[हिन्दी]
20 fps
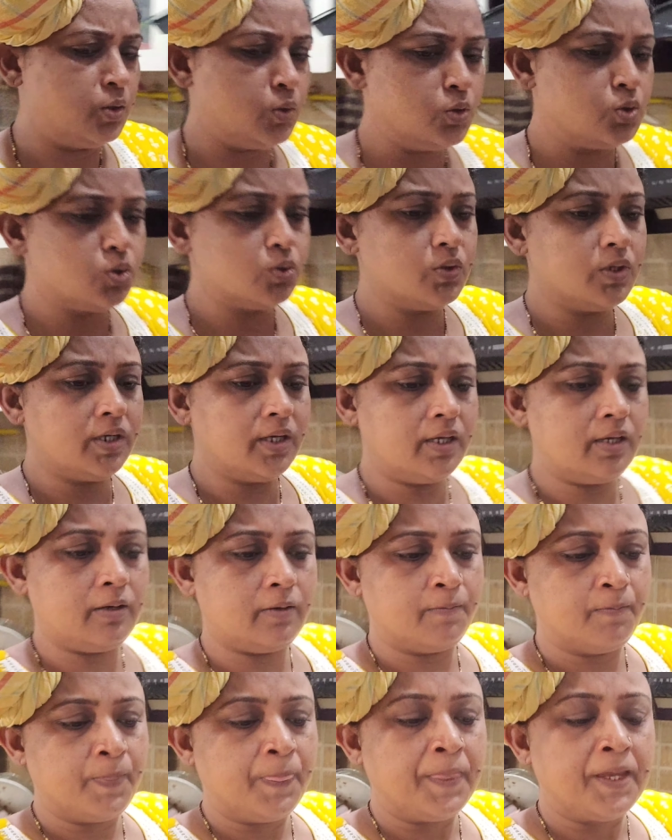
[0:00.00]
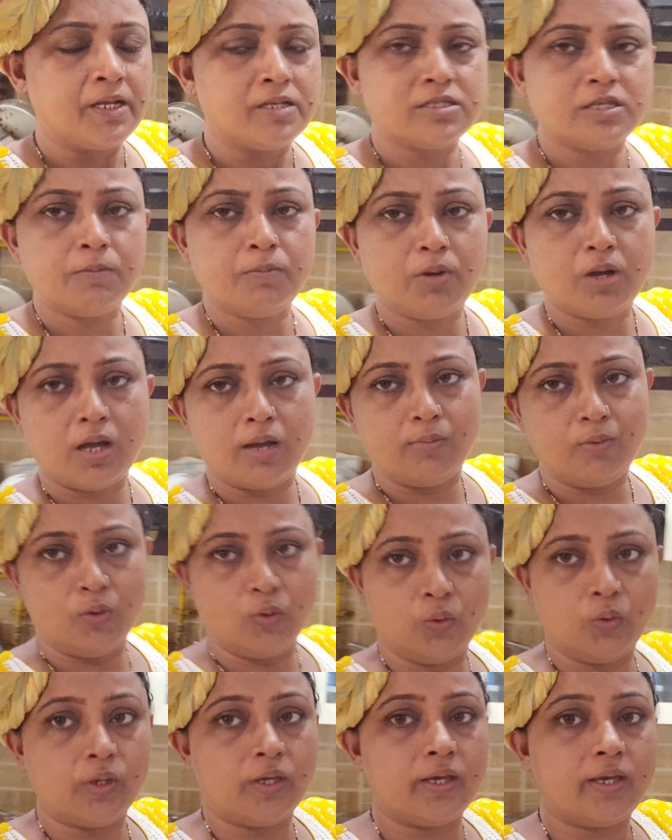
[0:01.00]
धो चुके हैं सब काम
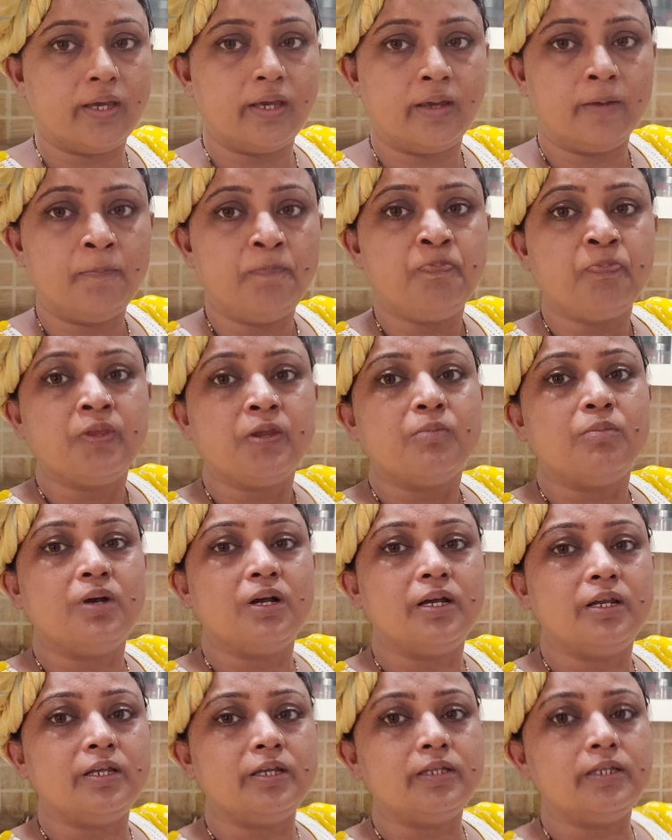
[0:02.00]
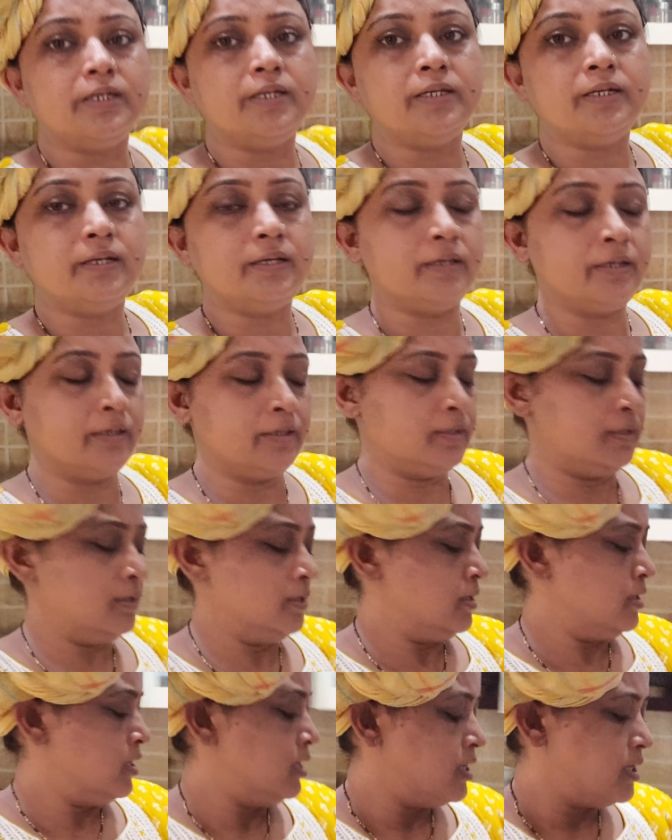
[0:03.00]
हो गया है मगर ये देख रहे हैं
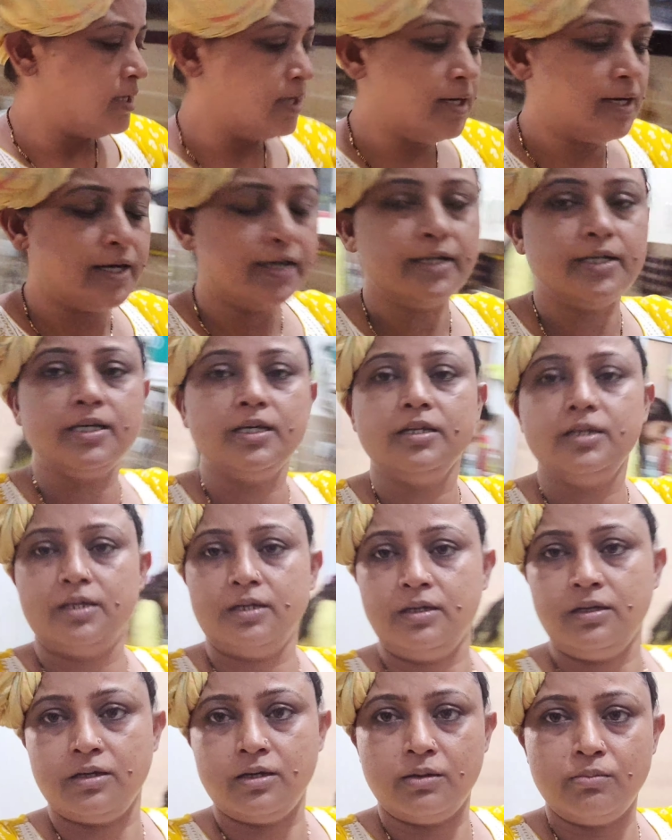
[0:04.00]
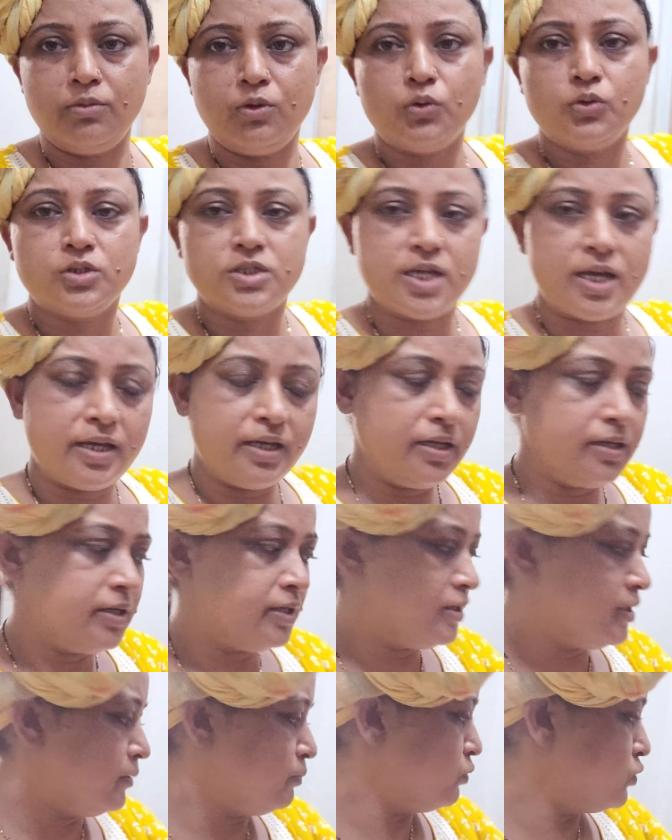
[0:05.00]
ये लड़की ना हम लोग जा ही रहे
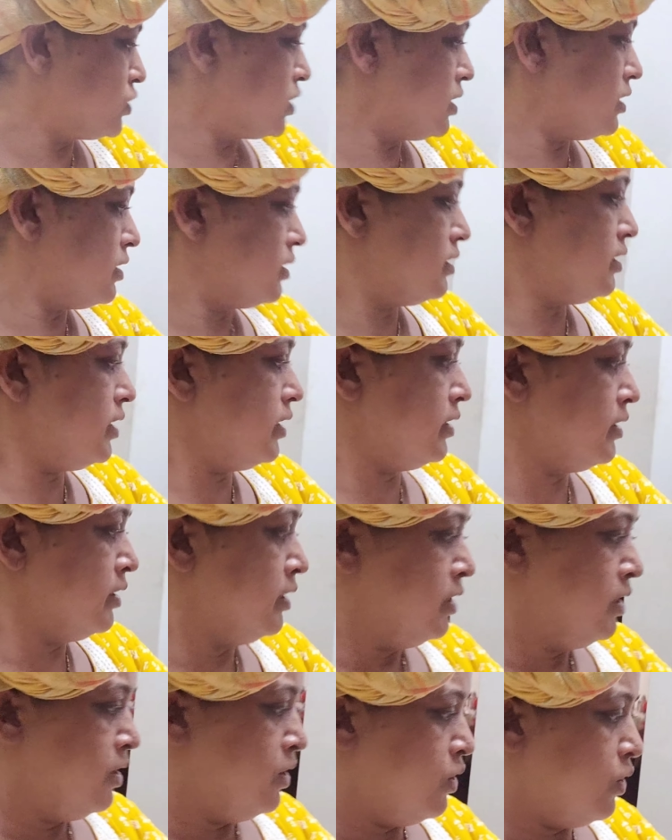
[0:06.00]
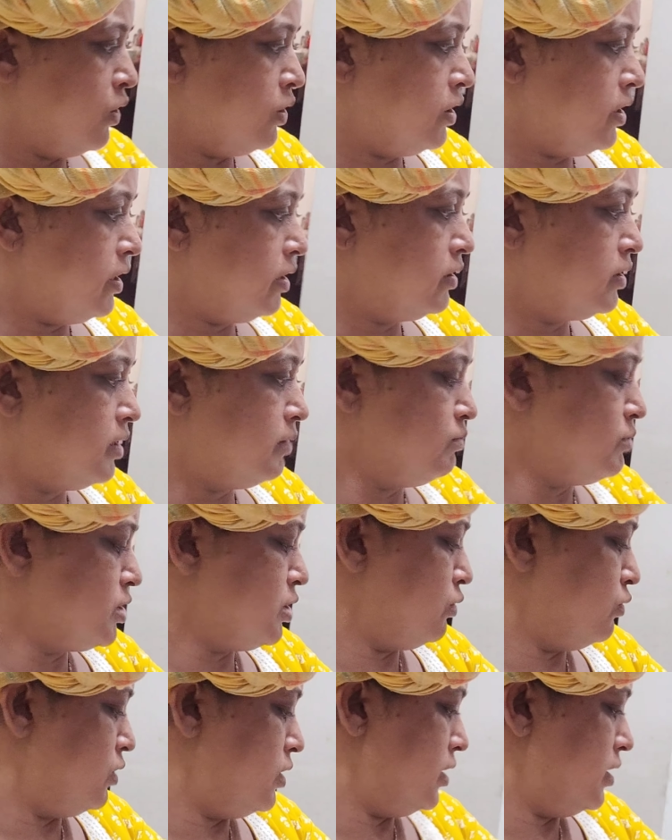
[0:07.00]
थे पूजा करने और एकदम
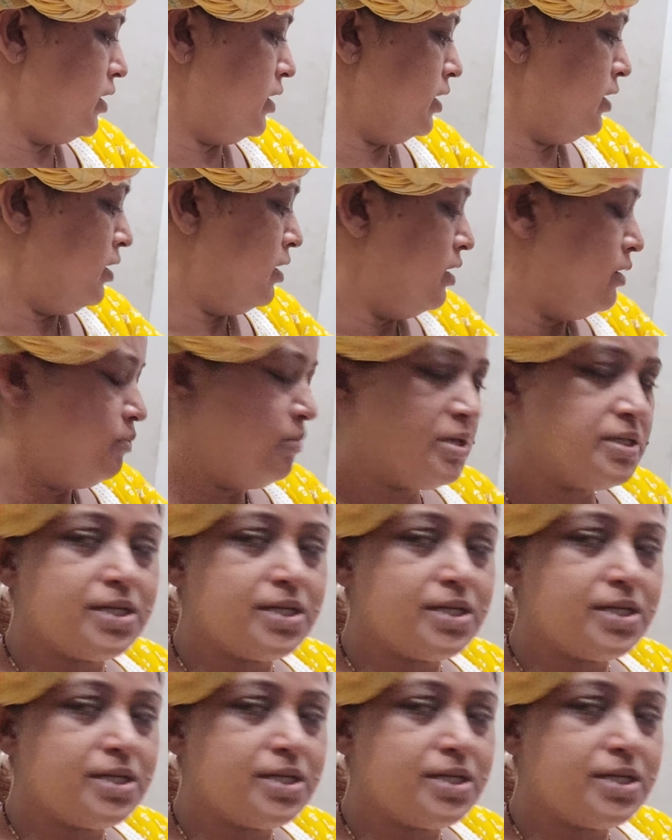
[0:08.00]
से उठ गई मैं